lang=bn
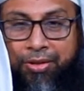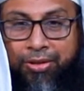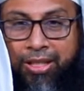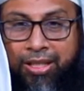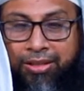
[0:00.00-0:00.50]

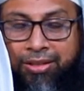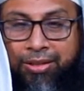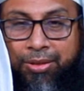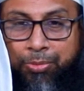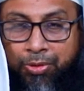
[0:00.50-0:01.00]
অর্থাৎ
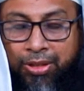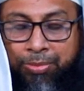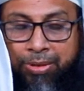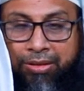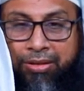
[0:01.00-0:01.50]
প্রত্যেক
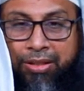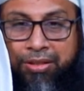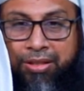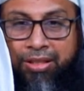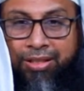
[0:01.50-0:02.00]

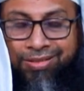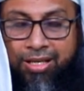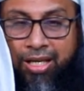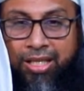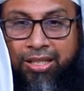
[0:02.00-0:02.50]
ব্যক্তির
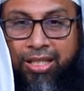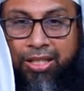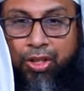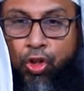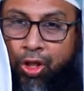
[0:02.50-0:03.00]
ছায়া তার